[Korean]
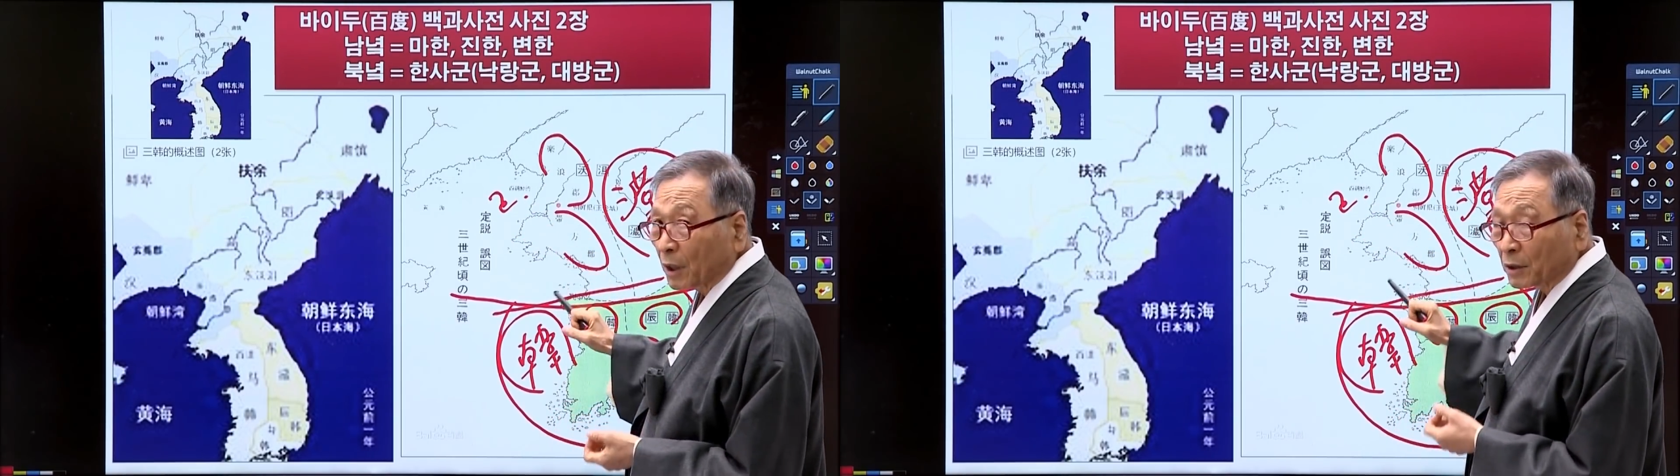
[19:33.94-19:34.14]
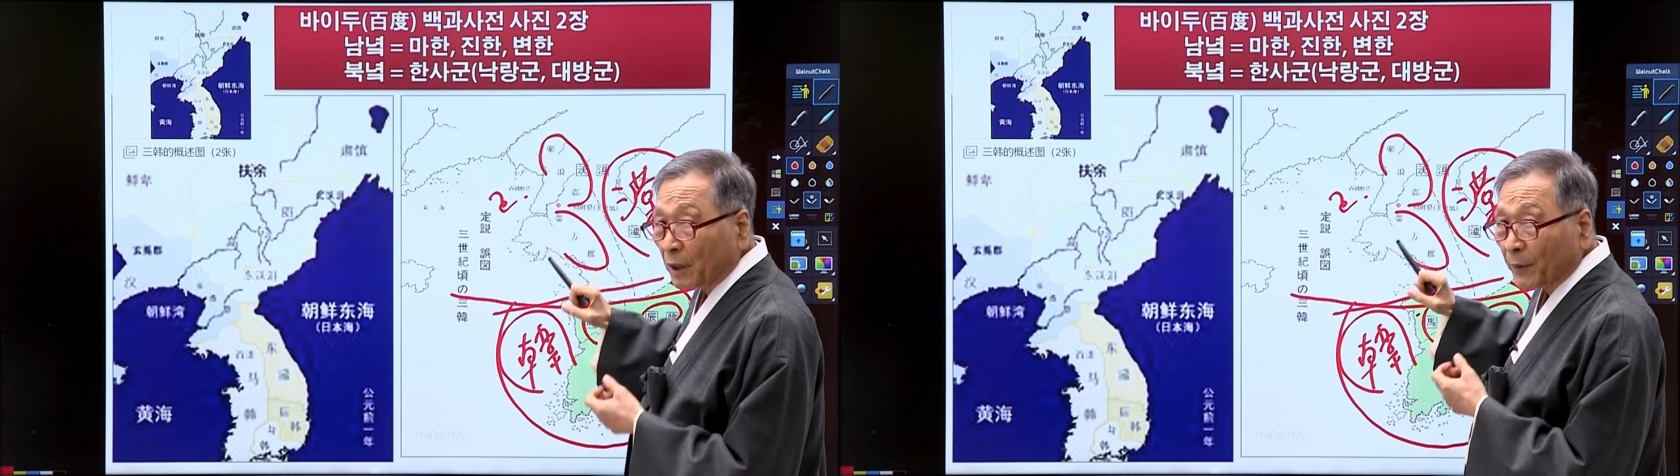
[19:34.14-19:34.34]

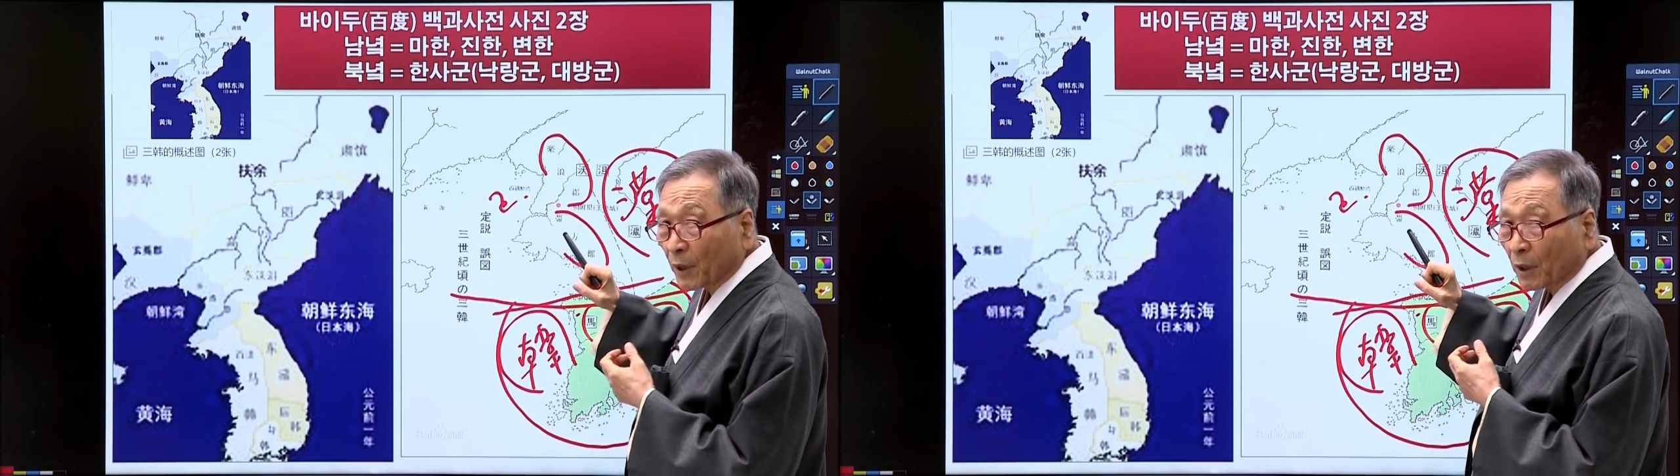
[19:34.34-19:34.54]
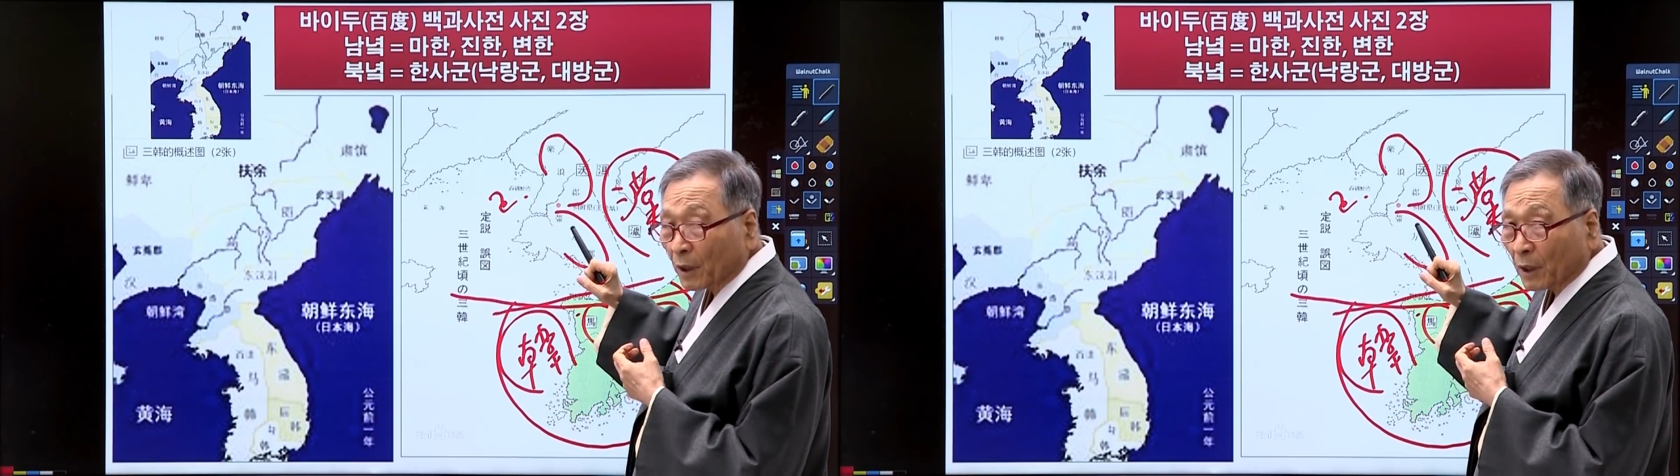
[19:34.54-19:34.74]
그
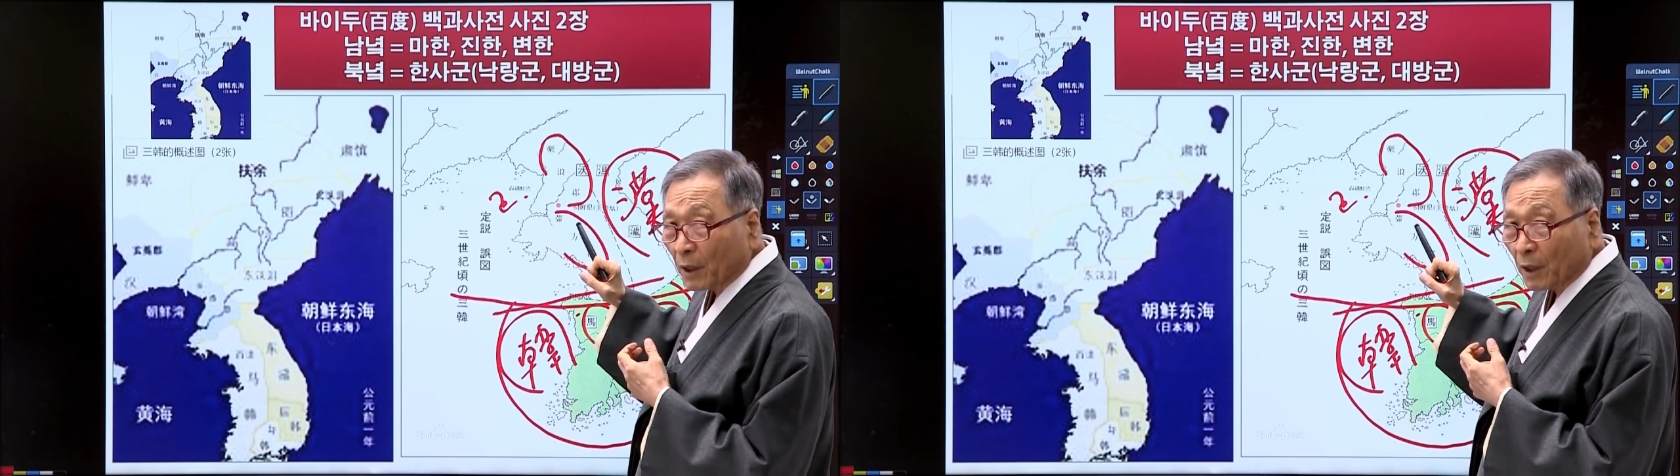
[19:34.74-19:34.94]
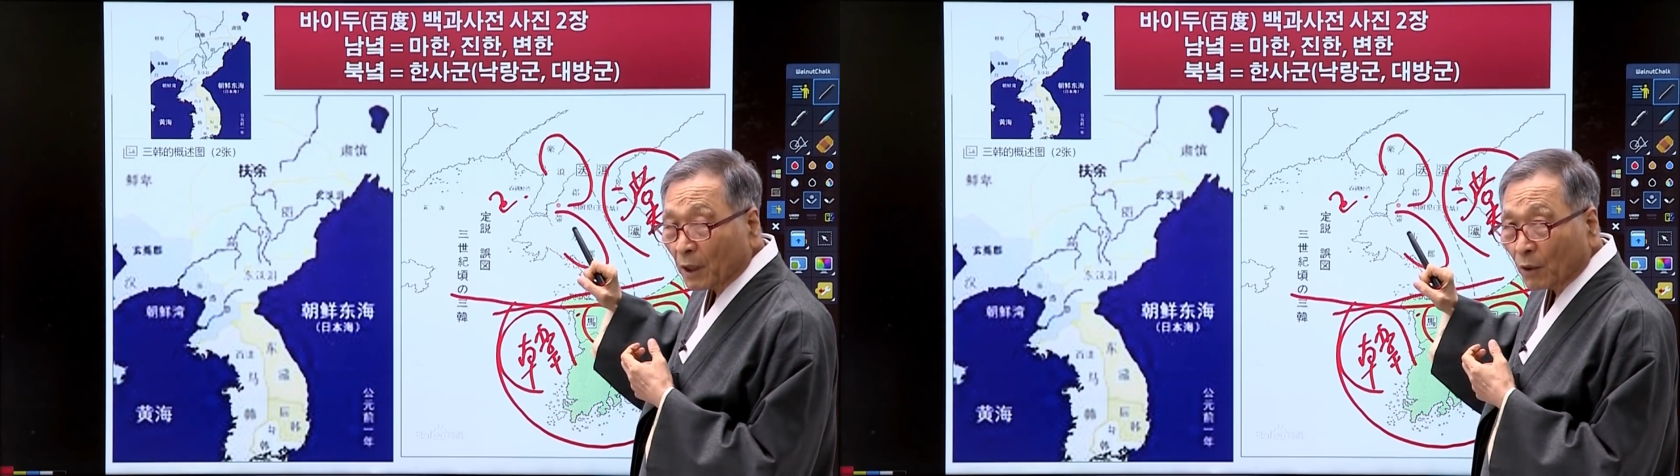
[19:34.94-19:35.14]

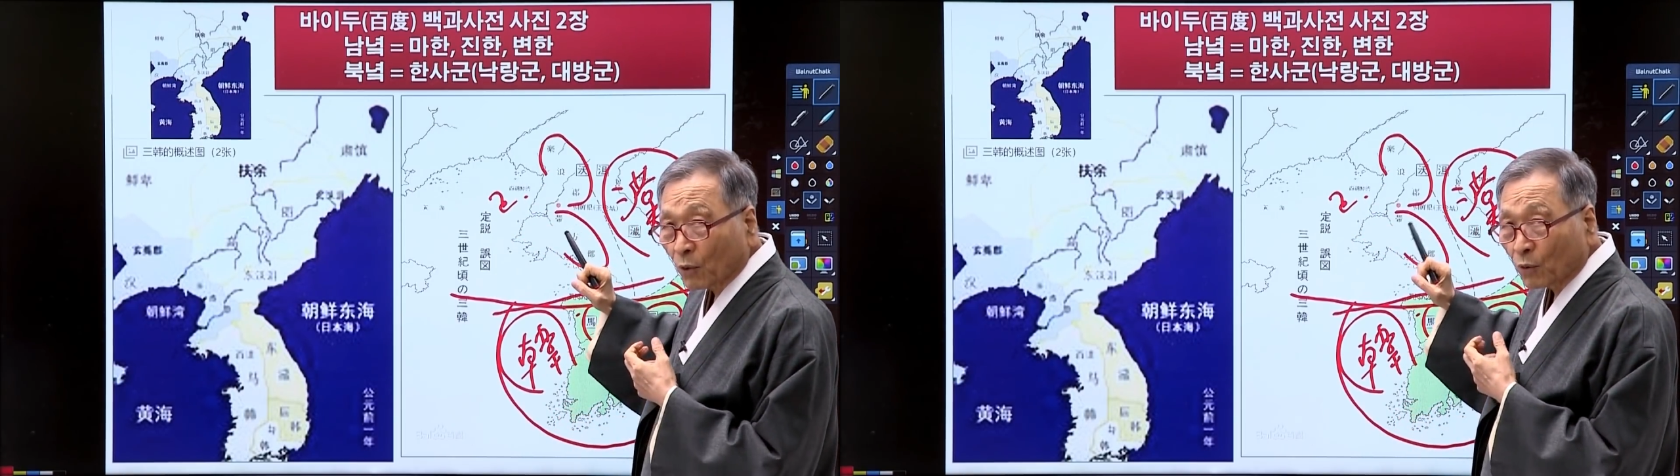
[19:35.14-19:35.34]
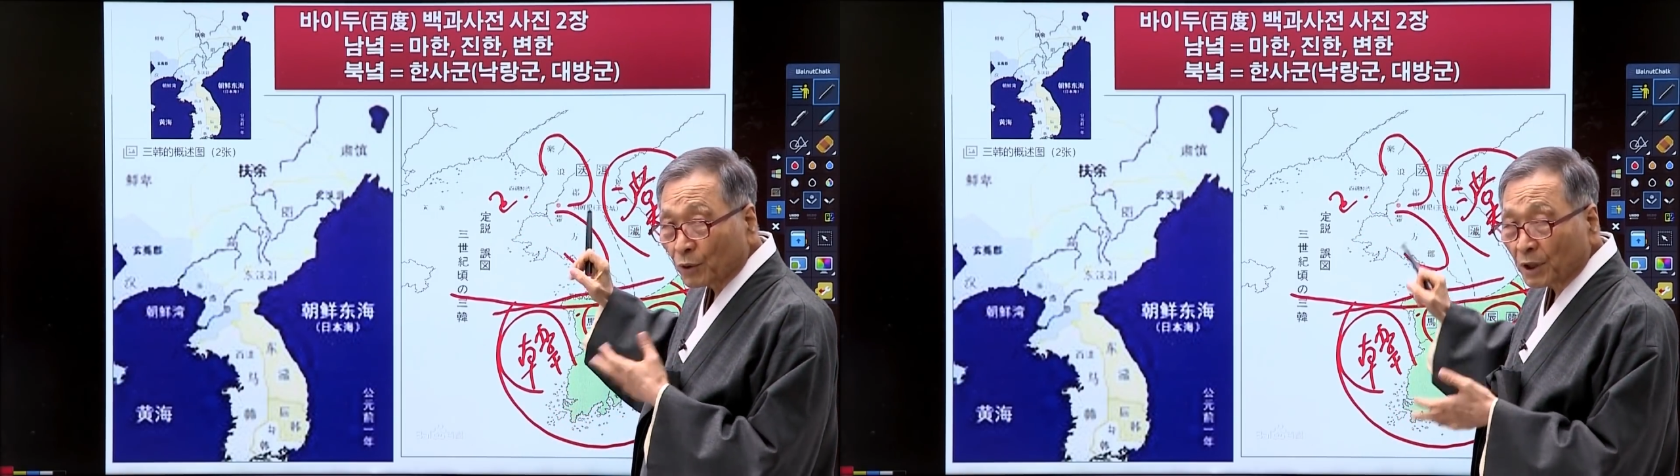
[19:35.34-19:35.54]
다음에
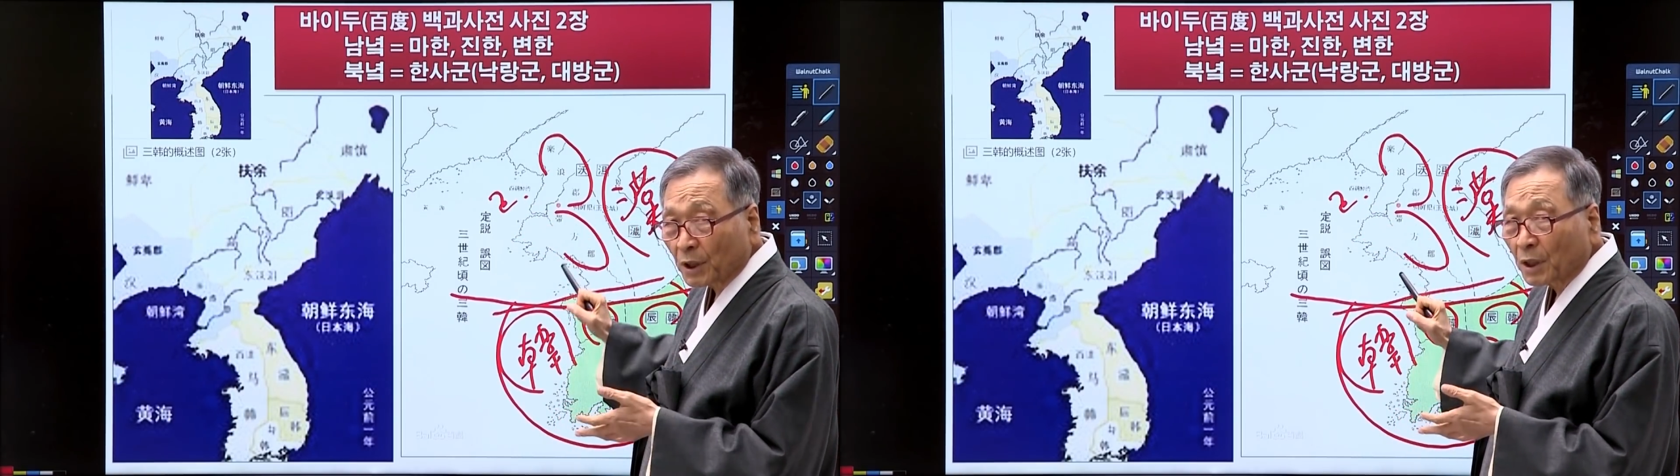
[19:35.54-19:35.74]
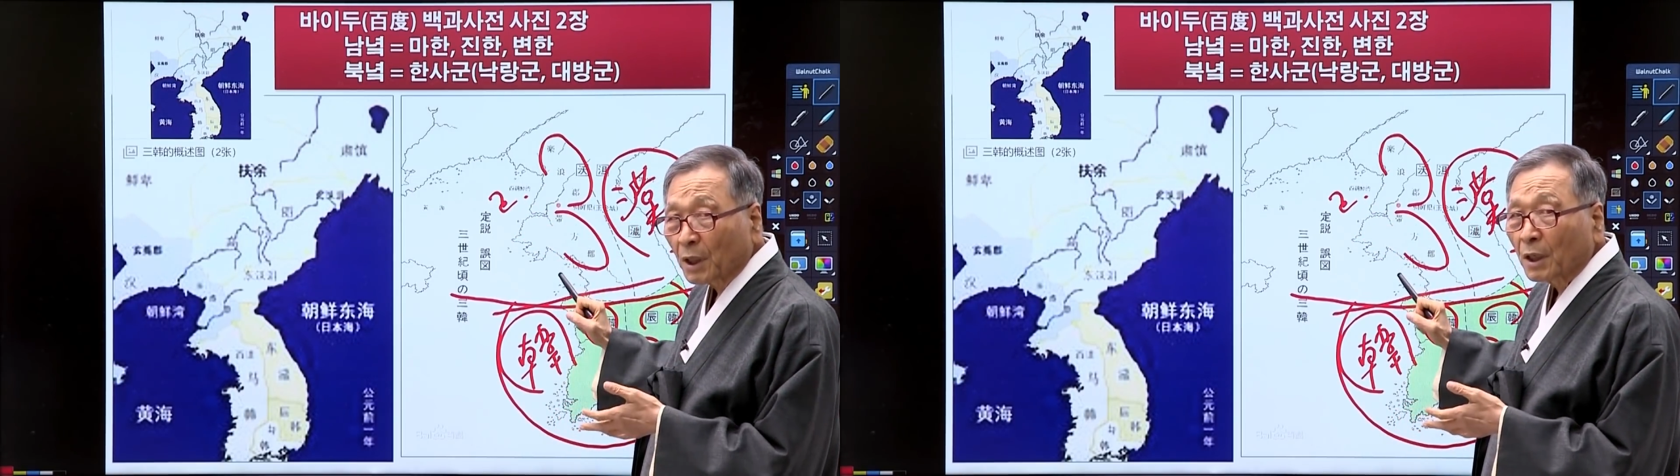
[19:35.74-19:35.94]

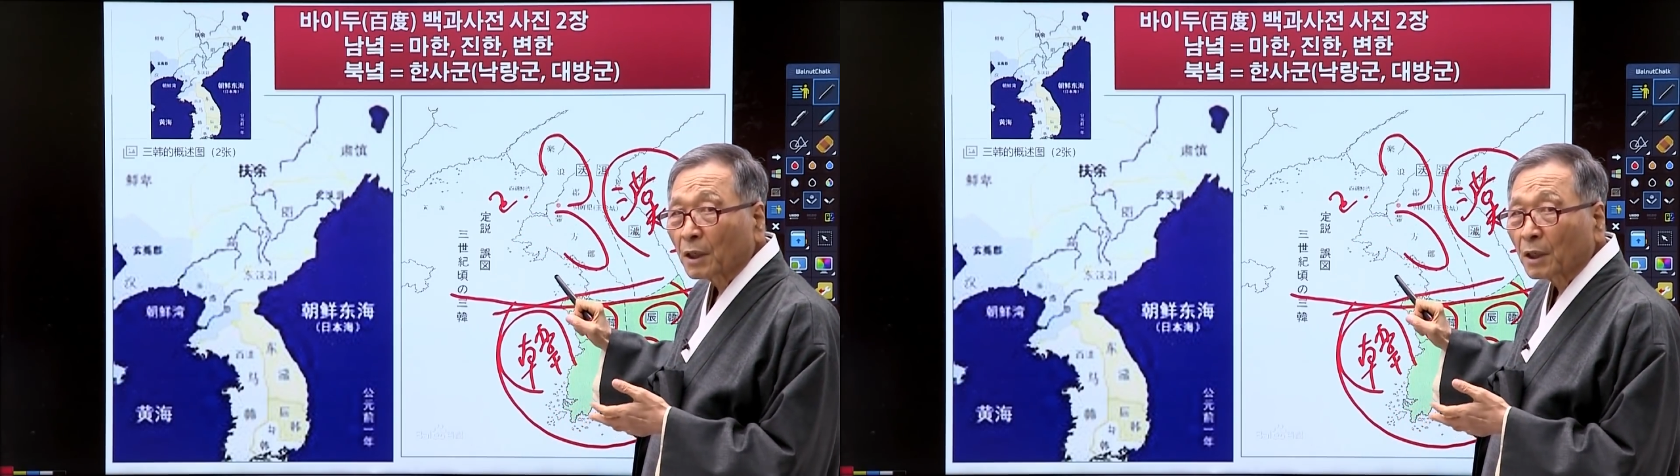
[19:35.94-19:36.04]
고구리,